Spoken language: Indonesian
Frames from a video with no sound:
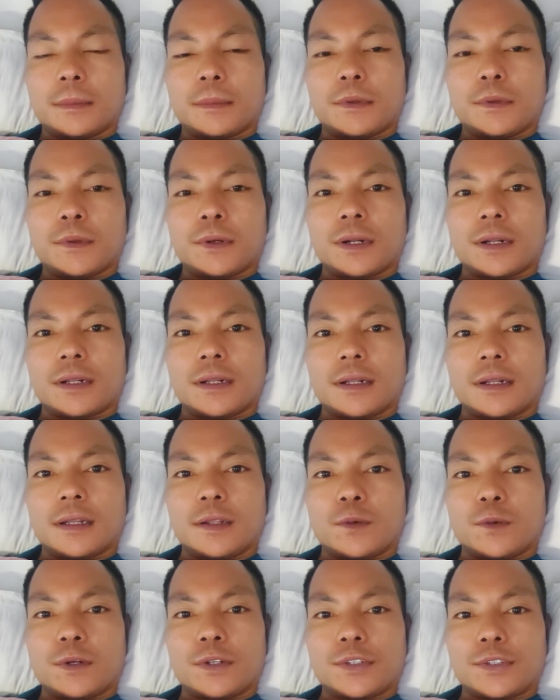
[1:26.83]
blog rang
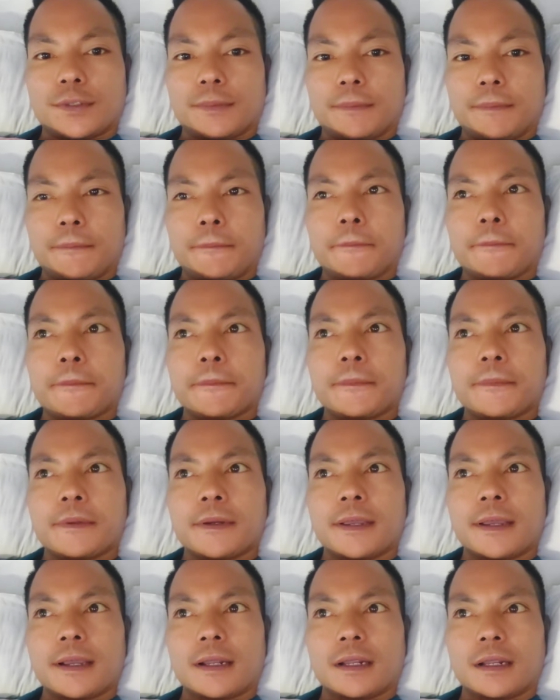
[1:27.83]
a chim
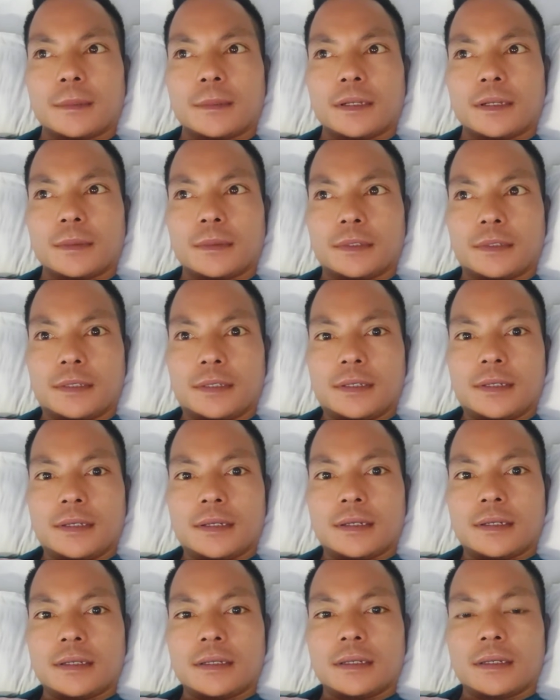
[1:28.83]
gi tam gi pri
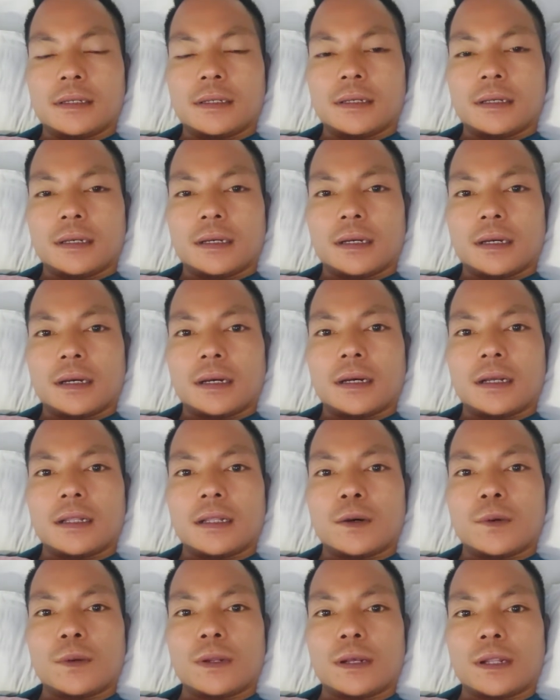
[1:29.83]
anga
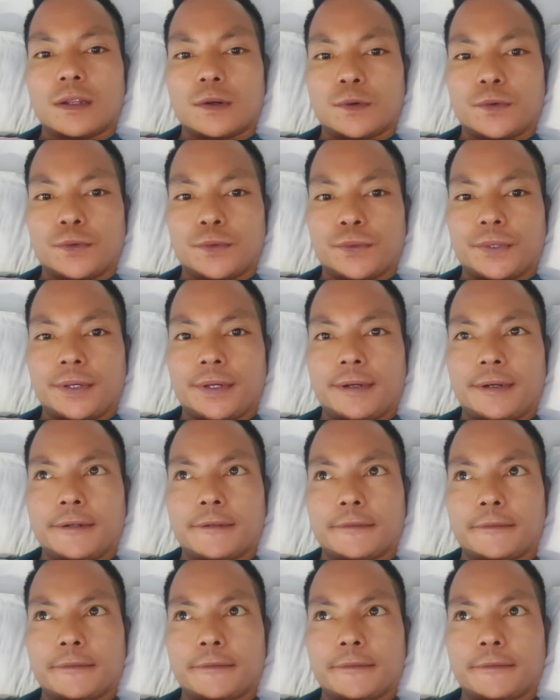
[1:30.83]
da ola ta ko a